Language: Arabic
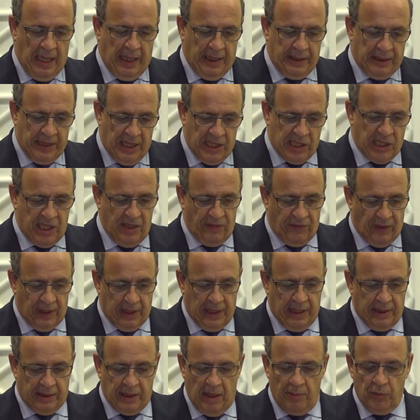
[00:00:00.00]

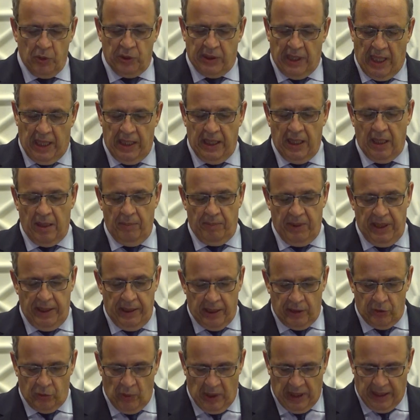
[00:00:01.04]
1103 متعلق
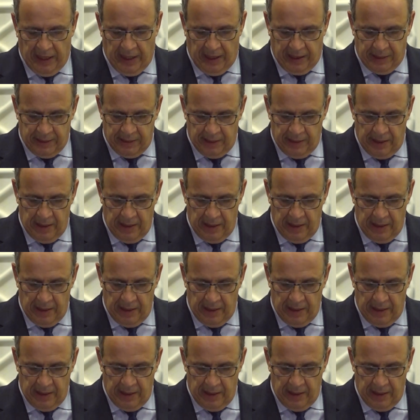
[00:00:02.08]
بالنقد والقرض